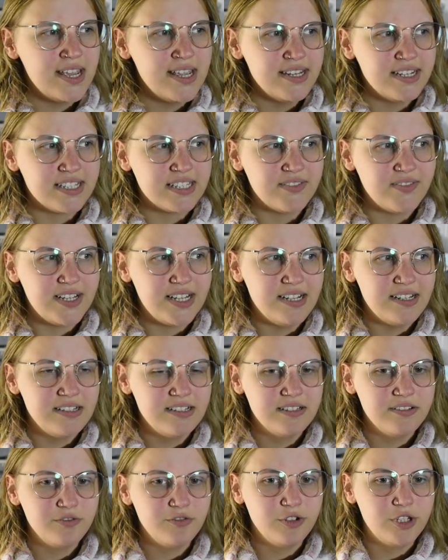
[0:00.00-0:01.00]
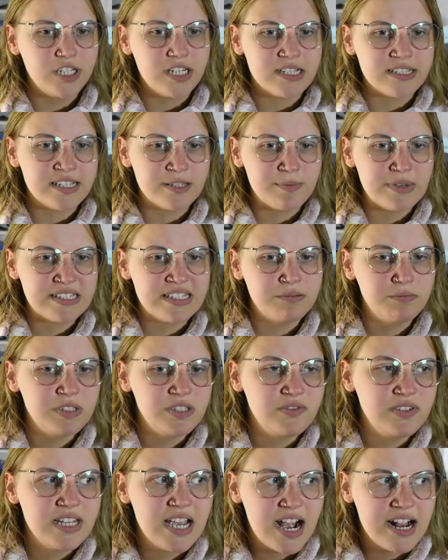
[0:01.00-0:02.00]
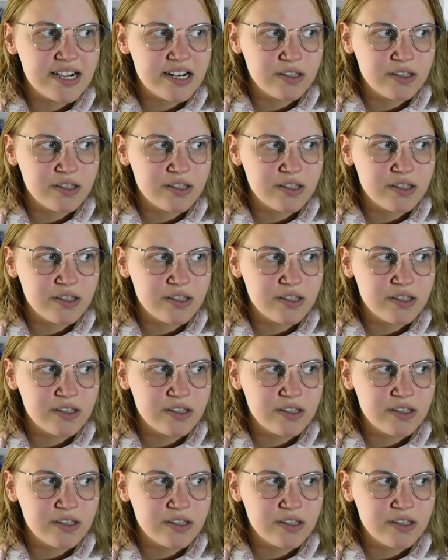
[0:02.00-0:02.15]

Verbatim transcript: Deswegen würde ich das jetzt bei Sims 4 halt